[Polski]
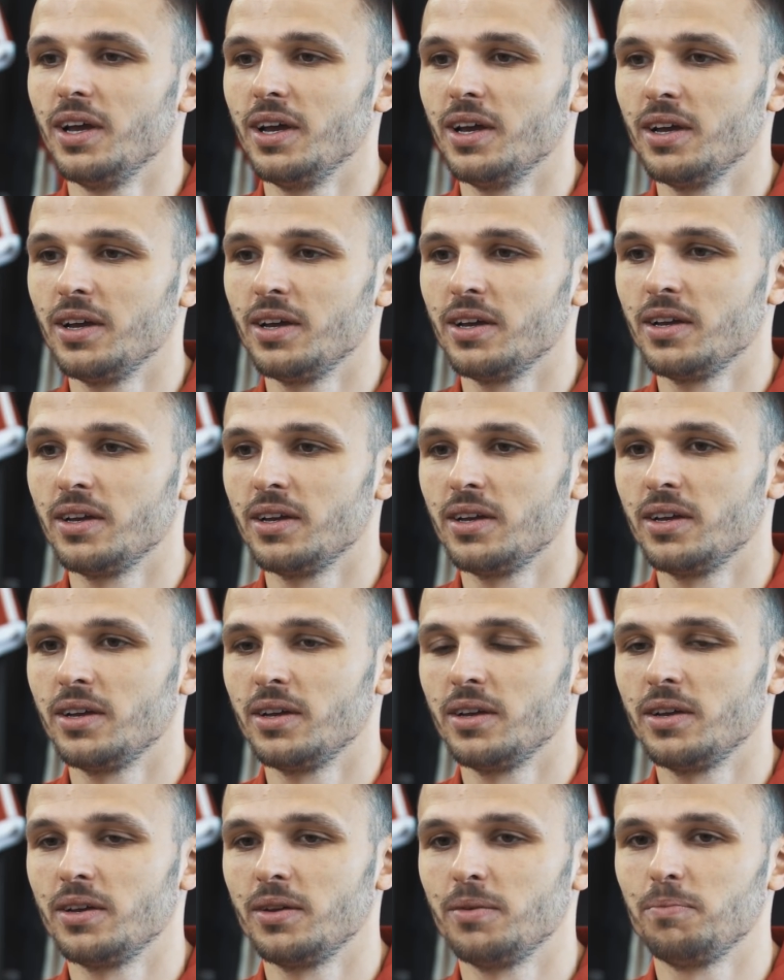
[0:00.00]

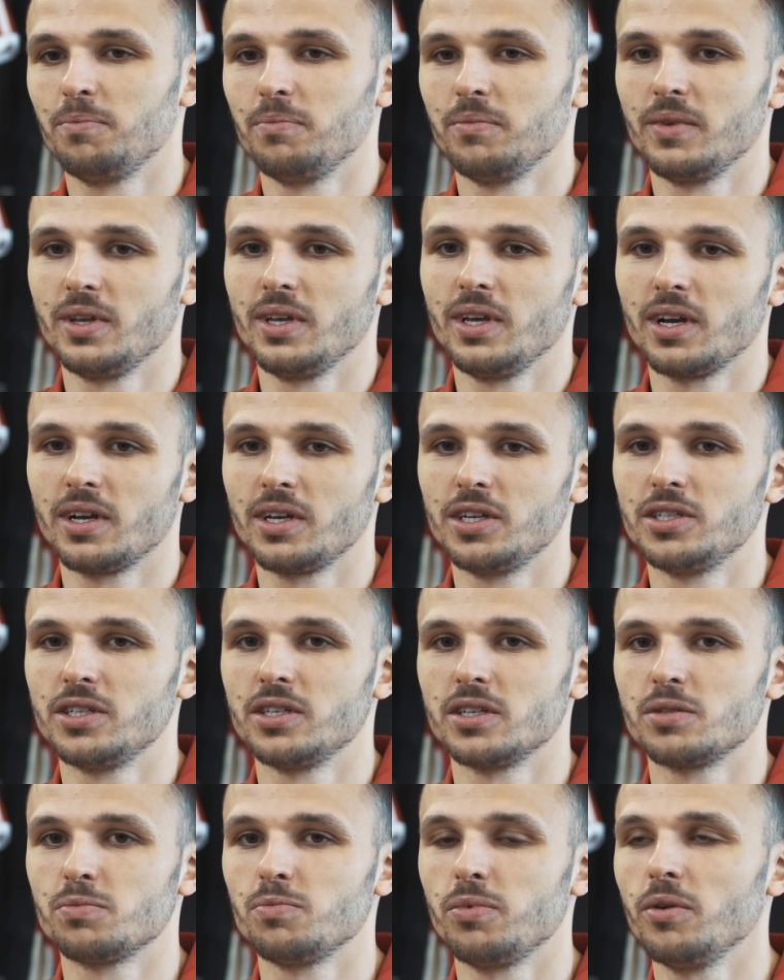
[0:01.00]
e,
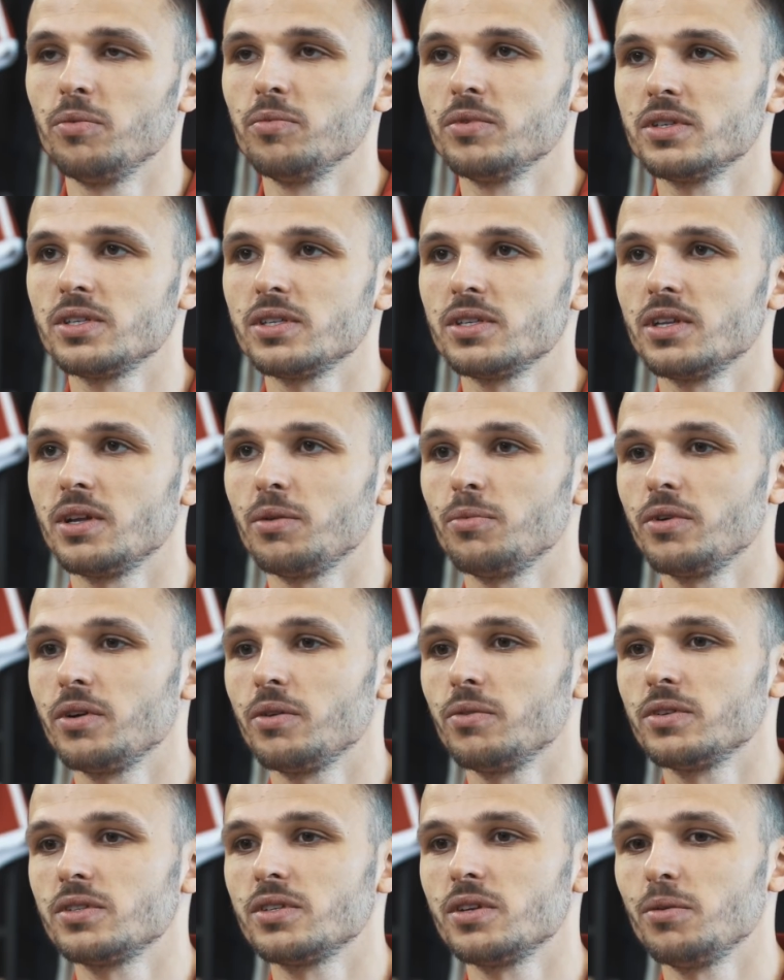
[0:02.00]
jakiś jest pomysł na
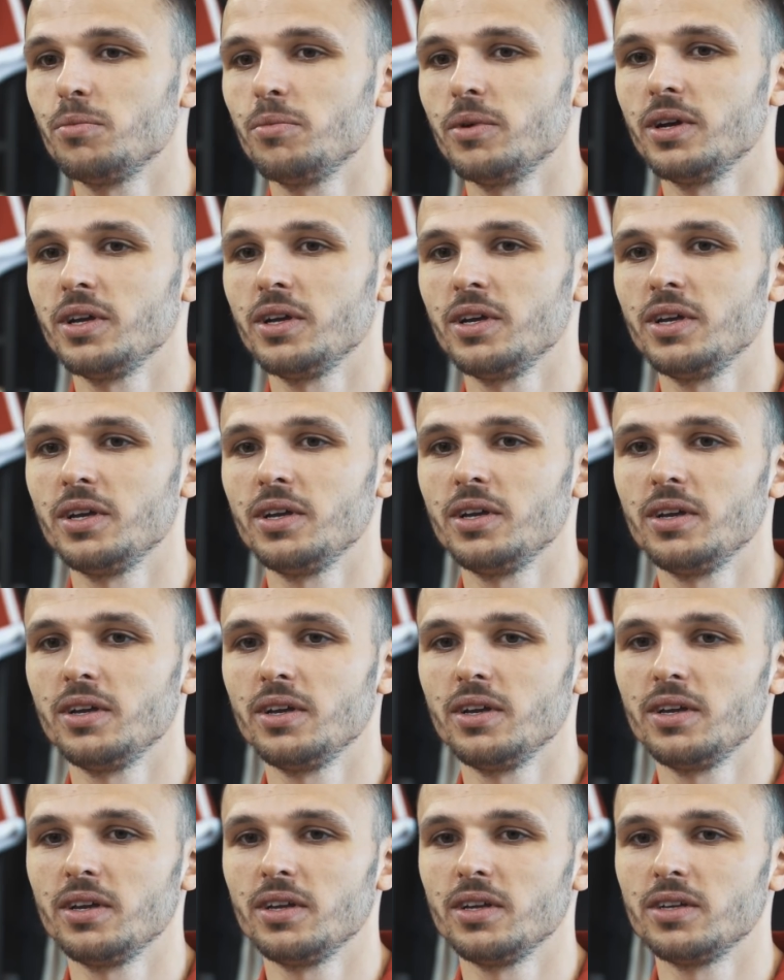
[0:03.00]
moją osobę
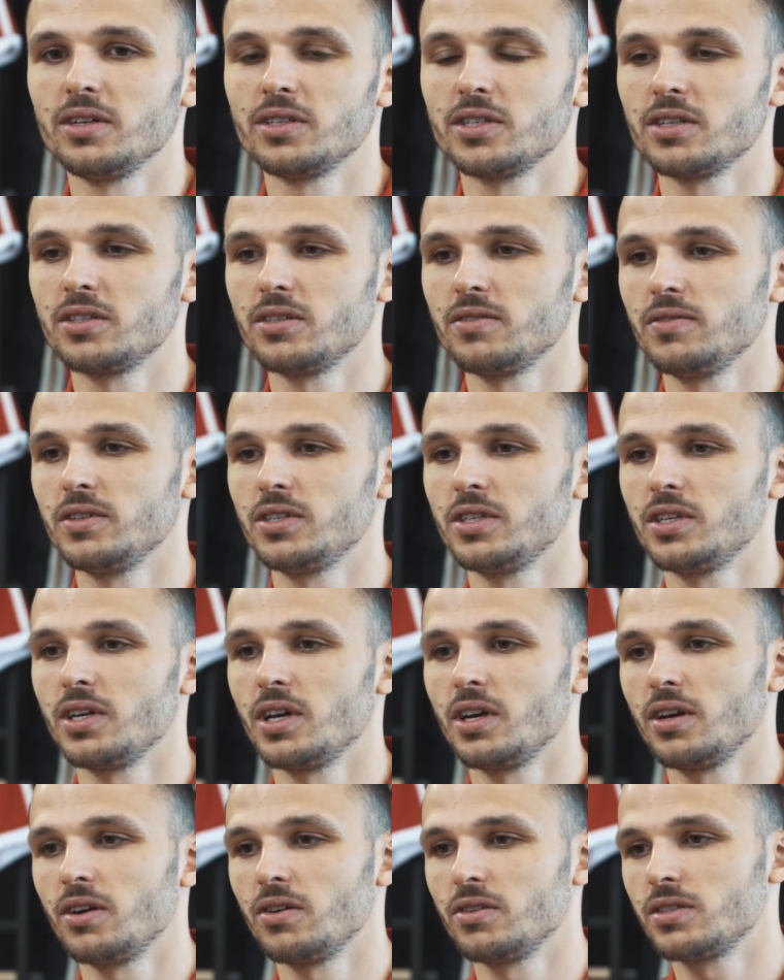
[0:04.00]
i
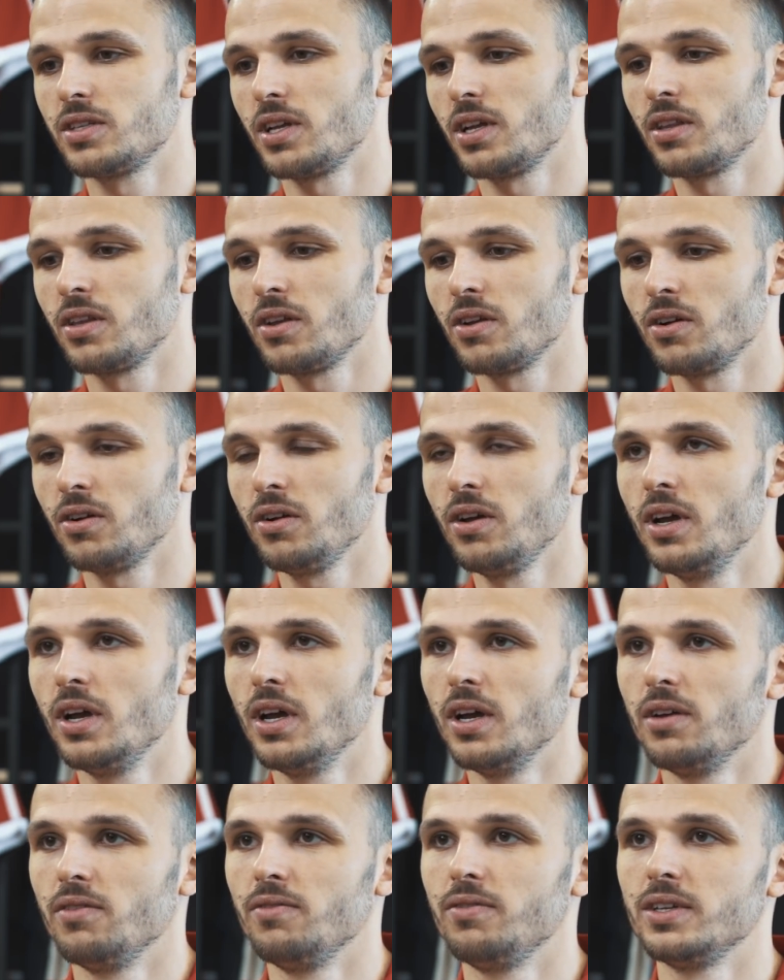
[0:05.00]
rzeczywiście ostatnio
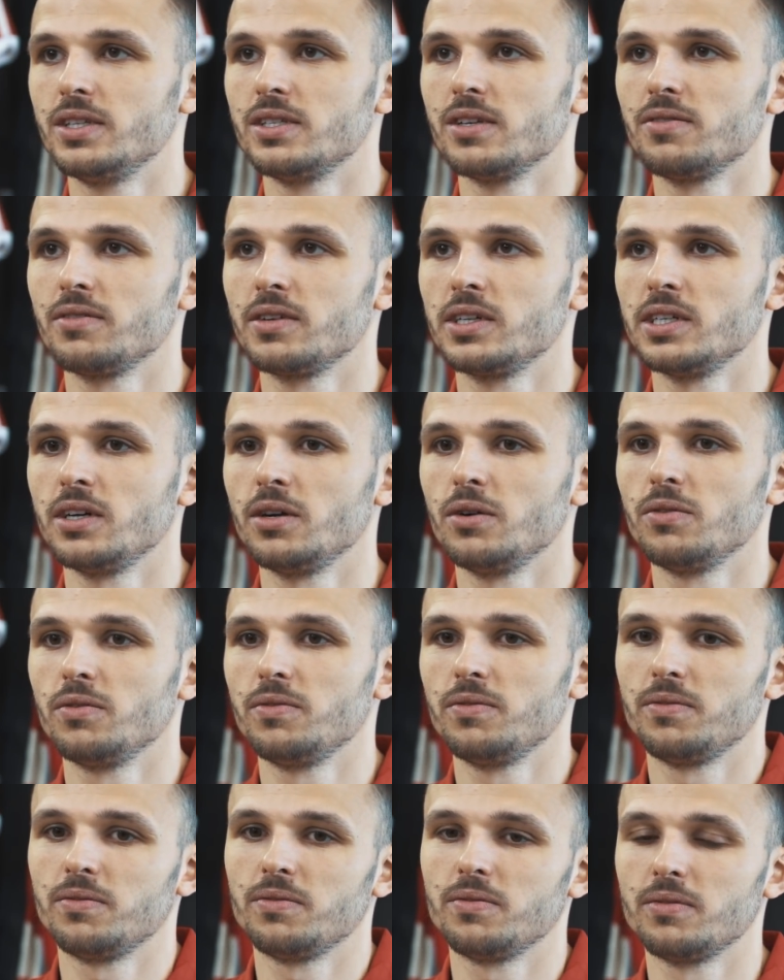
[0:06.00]
widzę wgrał
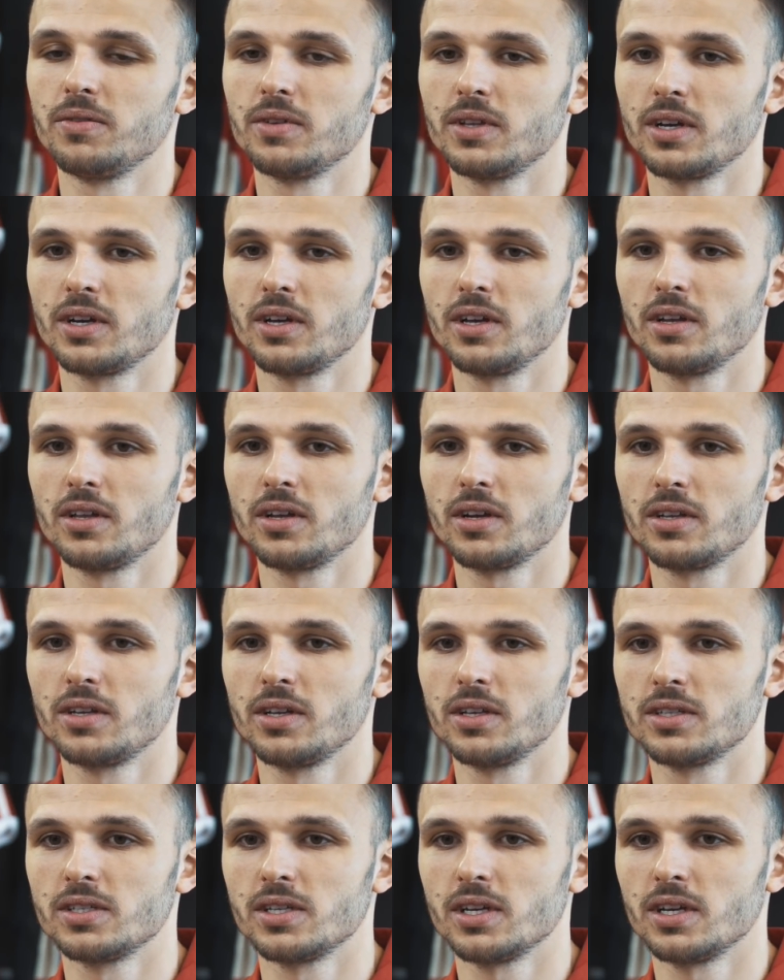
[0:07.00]
w takiej
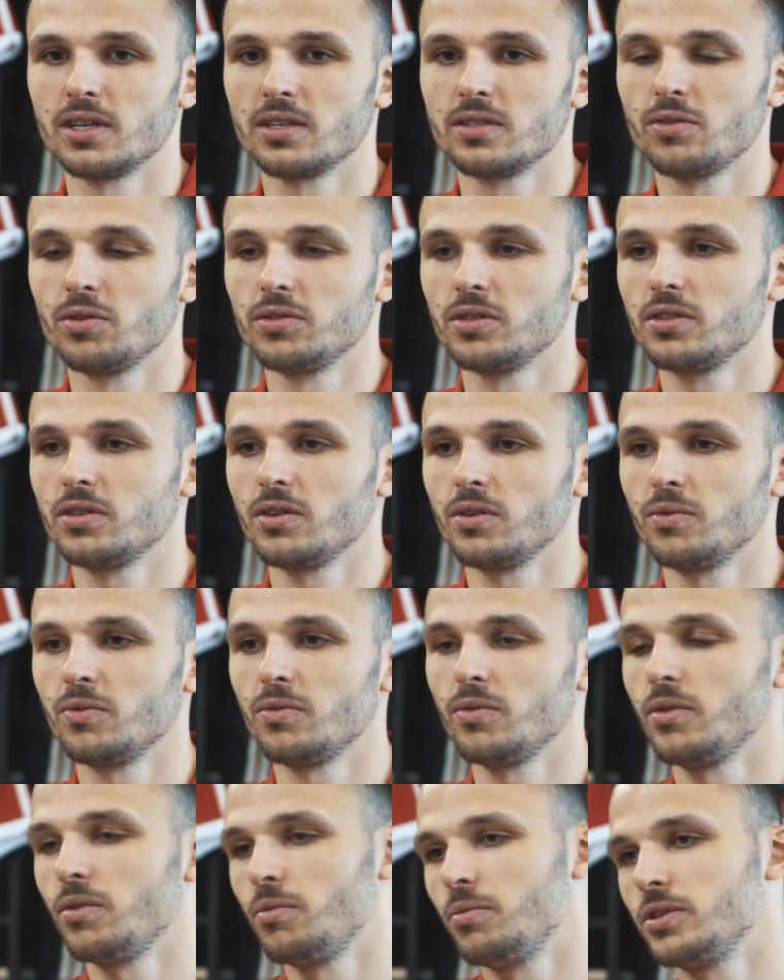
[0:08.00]
taktyce z
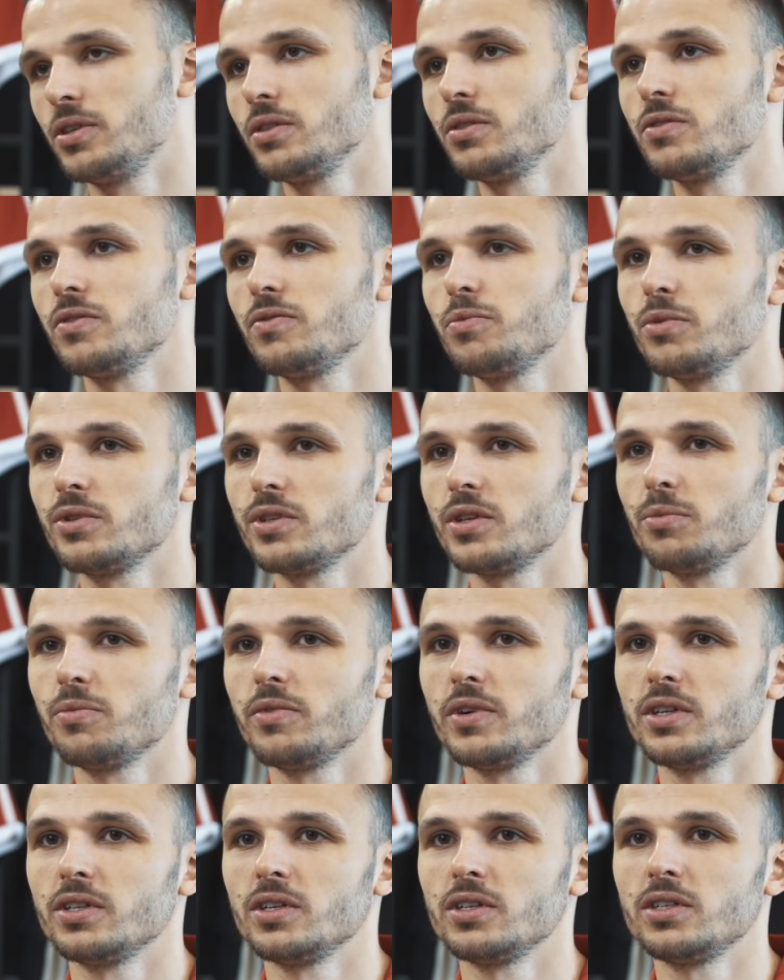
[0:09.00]
trójką obrońców, można
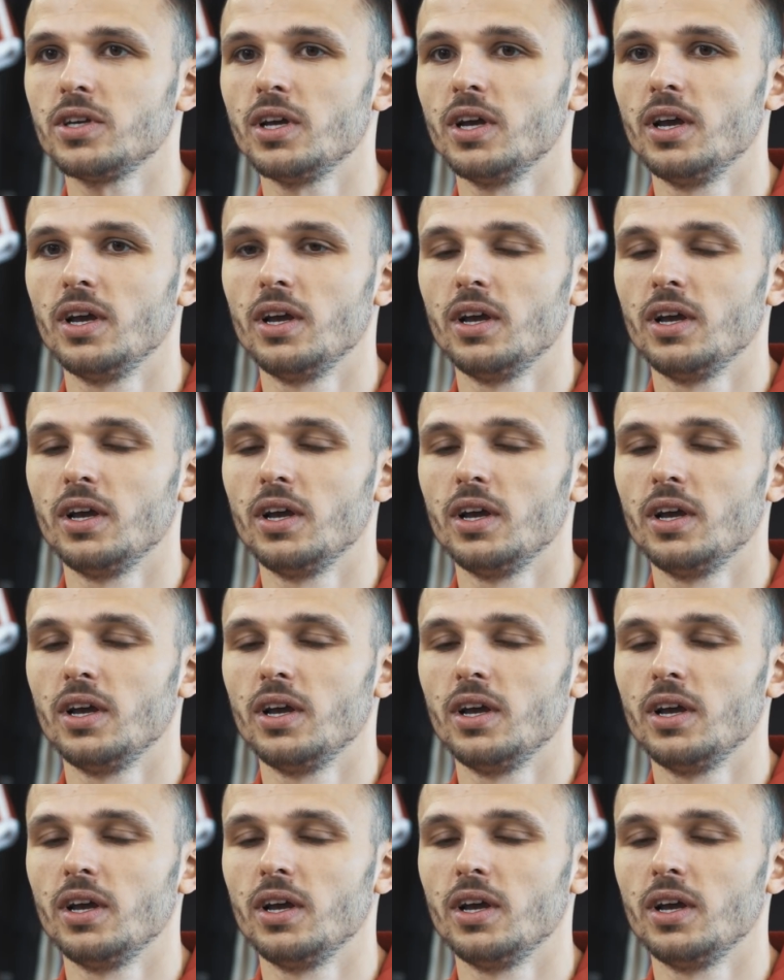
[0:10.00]
powiedzieć,